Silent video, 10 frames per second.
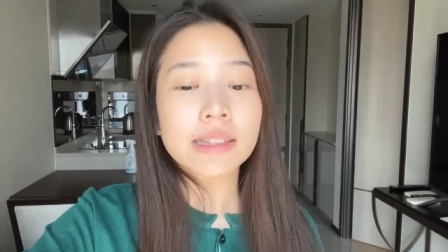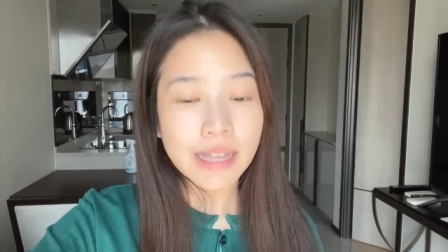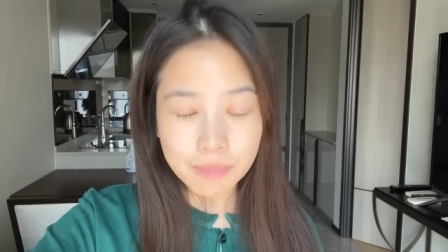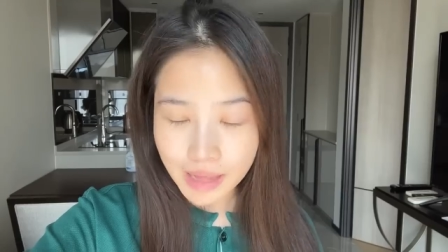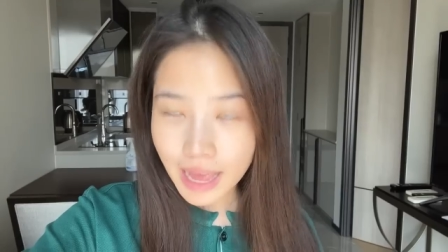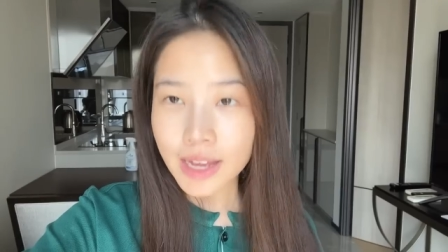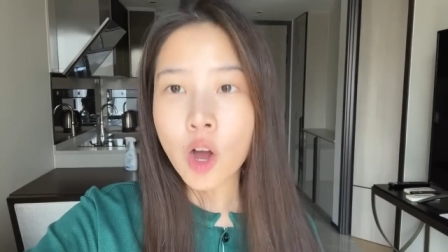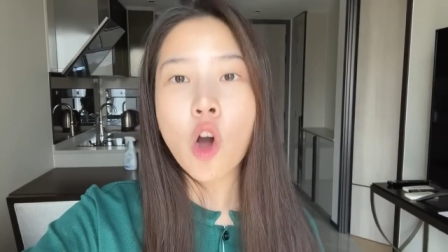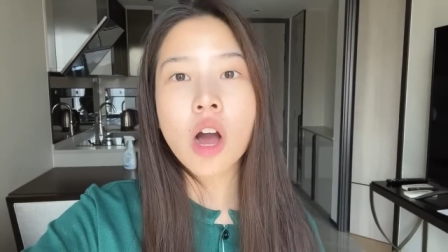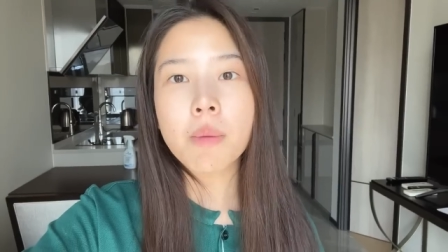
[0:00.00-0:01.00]
เตรียมย้าย
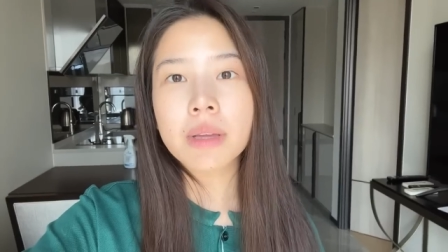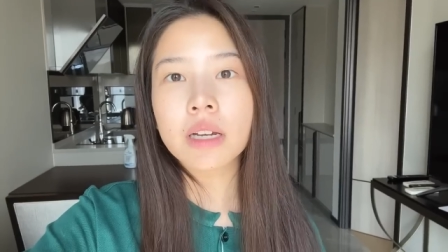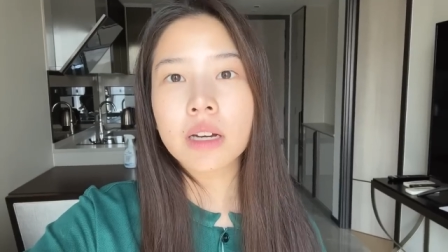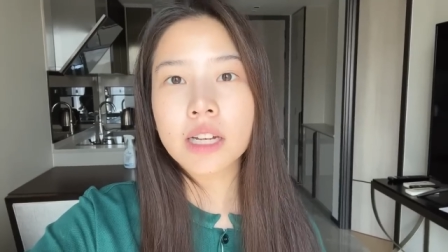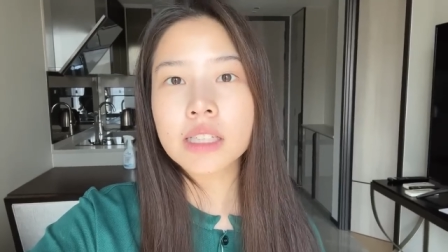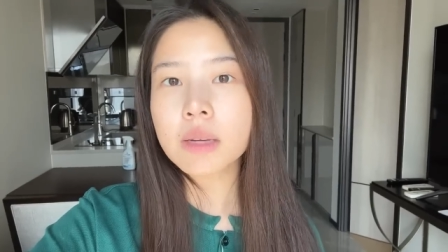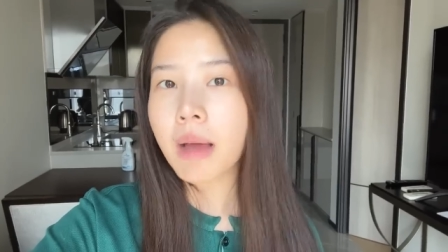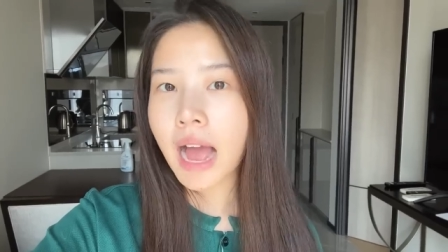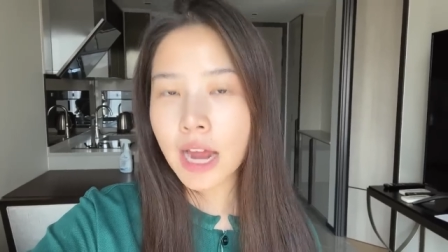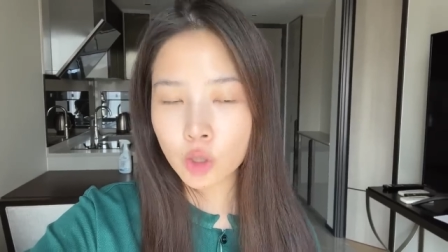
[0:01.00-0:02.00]
ของเข้ามาเลยก็จะ
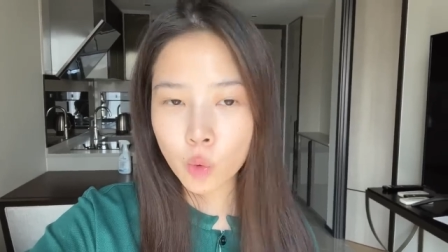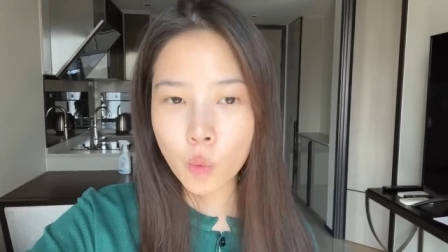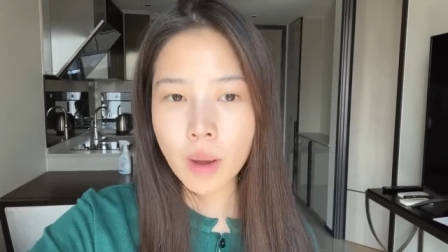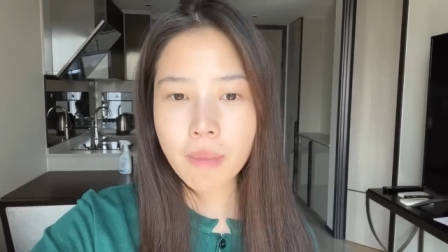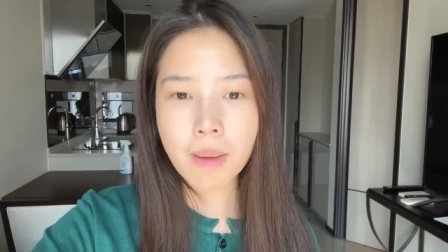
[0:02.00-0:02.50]
พาทัวร์แบบ